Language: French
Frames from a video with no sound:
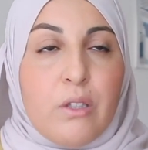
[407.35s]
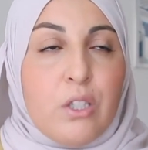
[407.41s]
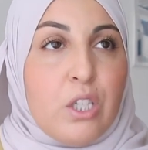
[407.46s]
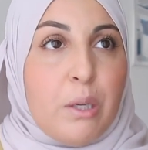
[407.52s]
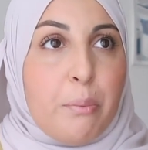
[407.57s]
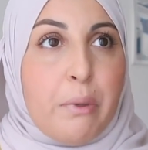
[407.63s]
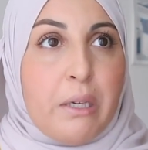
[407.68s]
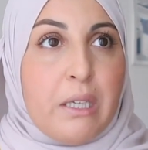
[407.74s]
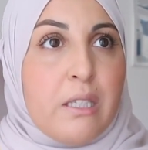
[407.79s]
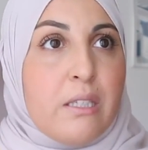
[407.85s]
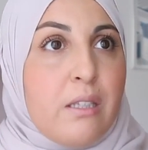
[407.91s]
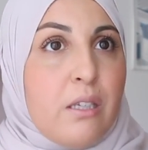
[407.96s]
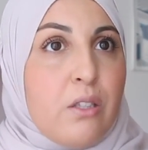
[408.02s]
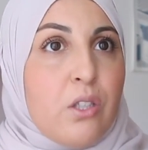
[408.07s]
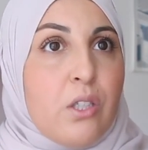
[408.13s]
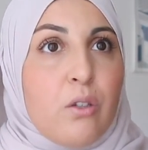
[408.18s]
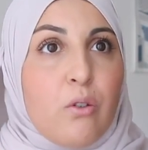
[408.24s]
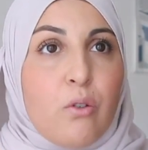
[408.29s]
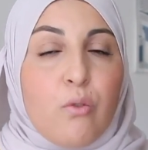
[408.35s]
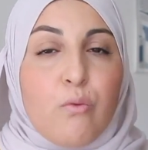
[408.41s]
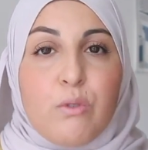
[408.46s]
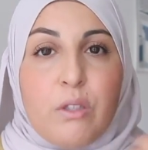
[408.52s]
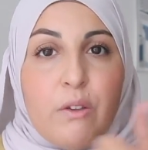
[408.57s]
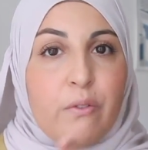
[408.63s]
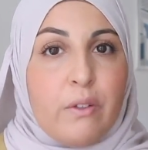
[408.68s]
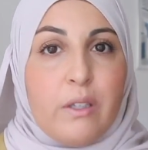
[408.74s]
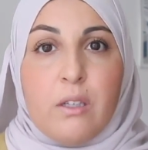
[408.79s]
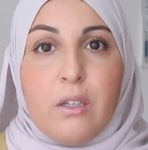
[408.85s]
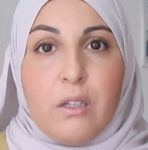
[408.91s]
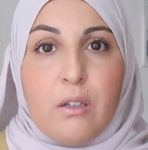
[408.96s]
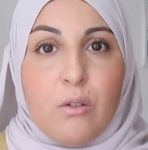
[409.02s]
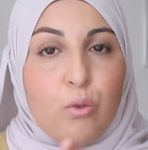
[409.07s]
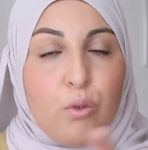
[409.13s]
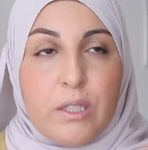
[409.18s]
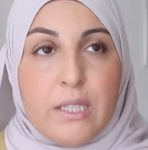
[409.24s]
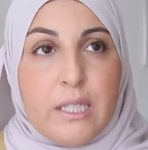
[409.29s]
déjà prier, c'est-à-dire que euh, vous avez
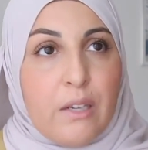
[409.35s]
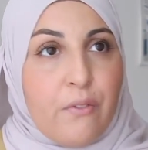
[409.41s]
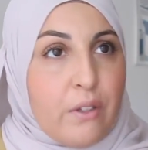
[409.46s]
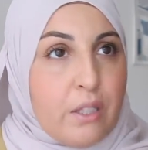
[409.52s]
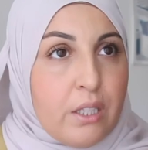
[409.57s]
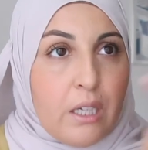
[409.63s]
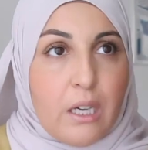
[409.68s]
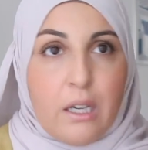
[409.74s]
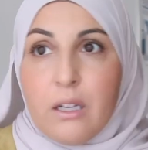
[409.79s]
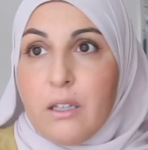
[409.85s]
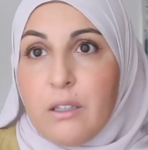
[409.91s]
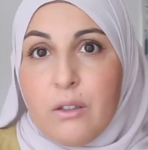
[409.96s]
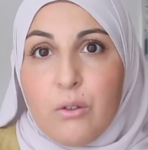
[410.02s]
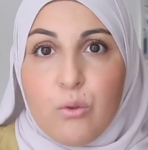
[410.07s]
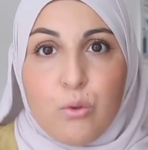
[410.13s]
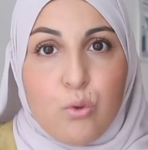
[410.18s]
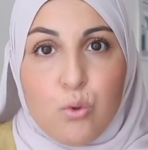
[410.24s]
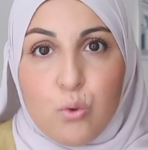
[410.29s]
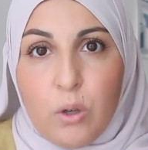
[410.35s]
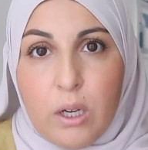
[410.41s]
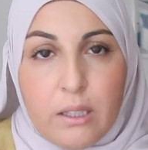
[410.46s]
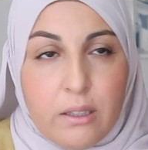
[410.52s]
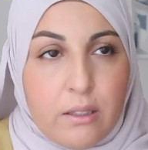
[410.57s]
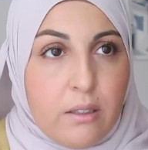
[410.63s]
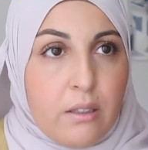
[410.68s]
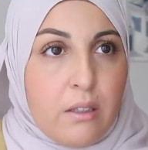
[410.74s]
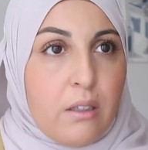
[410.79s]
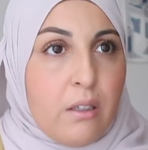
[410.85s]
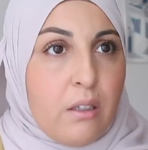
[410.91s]
connaissez la Fatiha et une autre sourate,